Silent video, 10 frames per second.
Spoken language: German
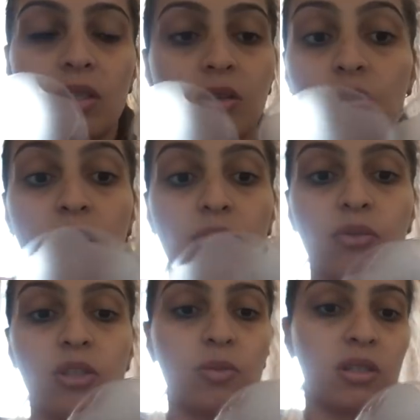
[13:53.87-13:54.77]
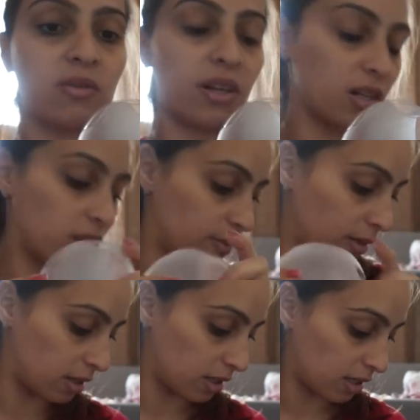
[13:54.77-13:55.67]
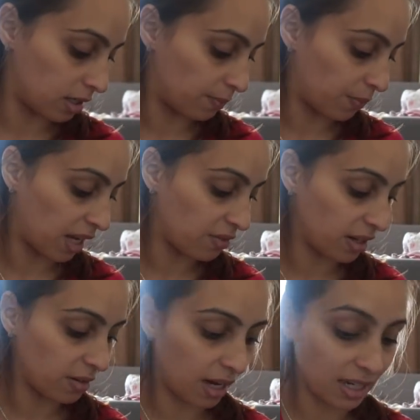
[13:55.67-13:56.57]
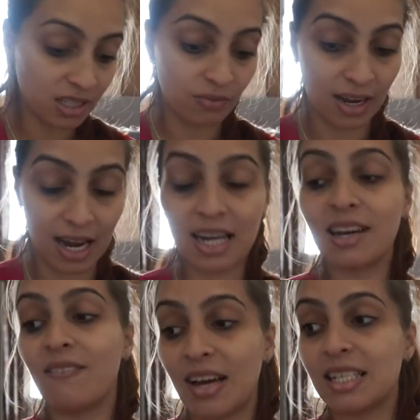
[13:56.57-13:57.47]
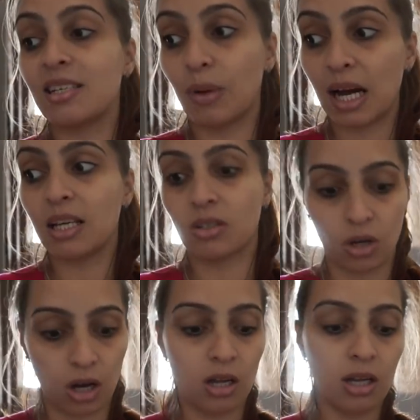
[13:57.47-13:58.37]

äh, 150 bis 200 äh, anwendbar. So.